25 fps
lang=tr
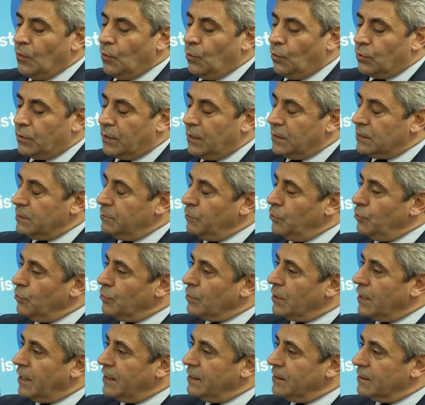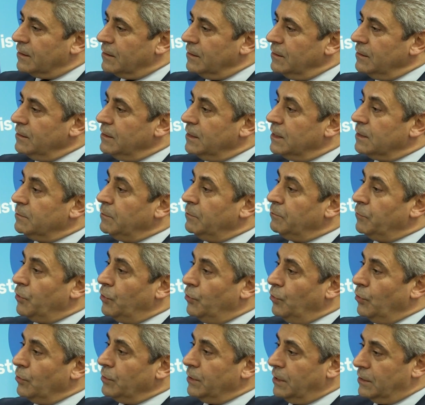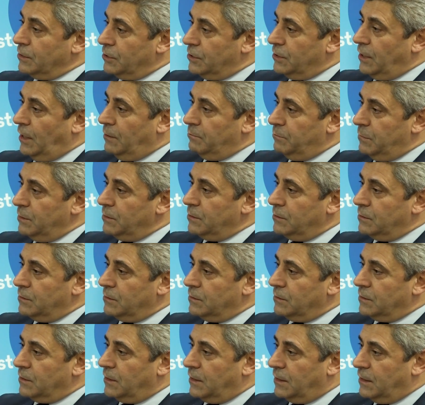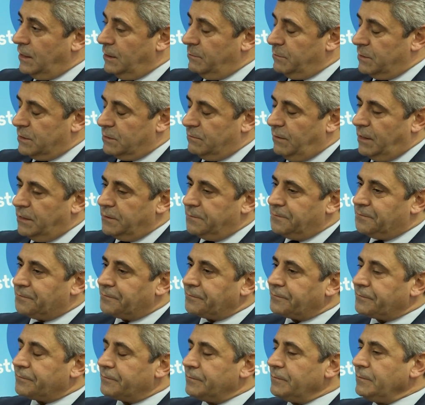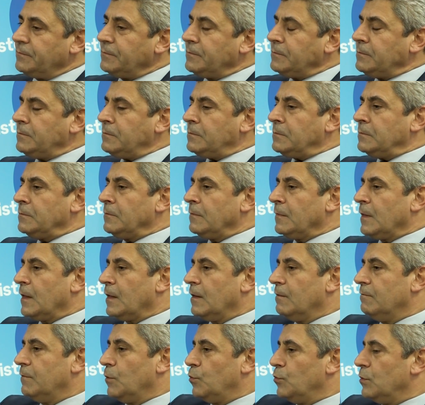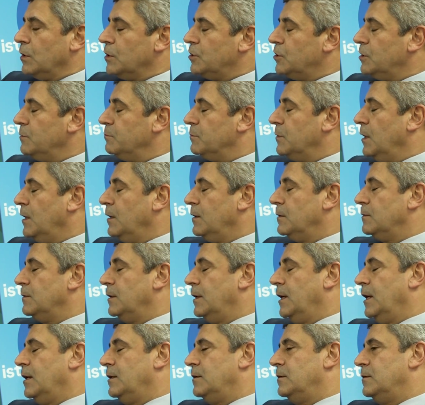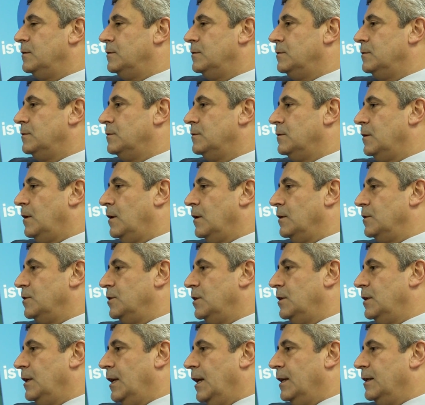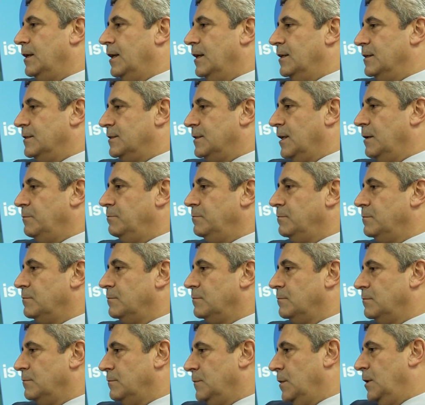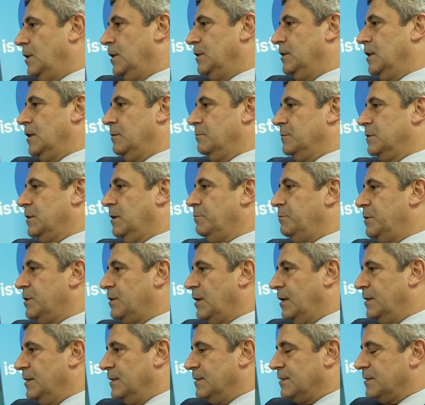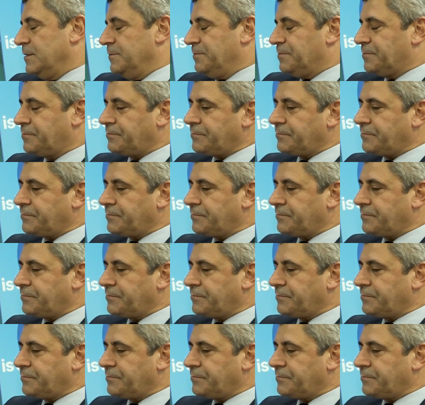16 milyon kayıtlı 20 milyon yaşayan bir kitlemiz var. Ve ulaşım da en acil, en elzem alanlarımızdan bir tanesi.